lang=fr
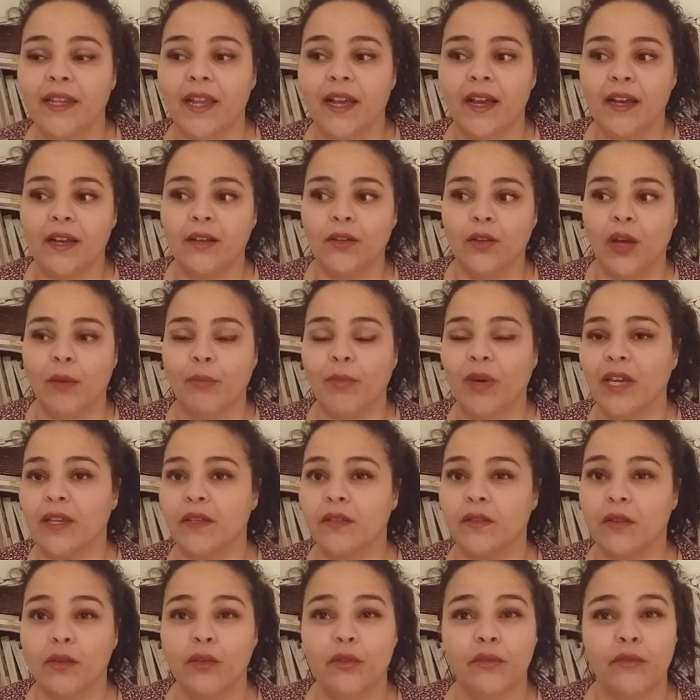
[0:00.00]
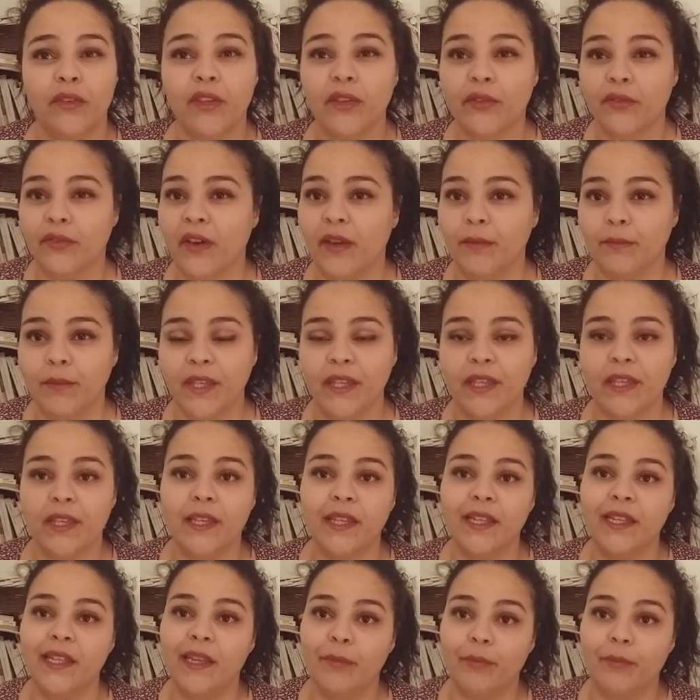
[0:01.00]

il a à présent une vie de famille,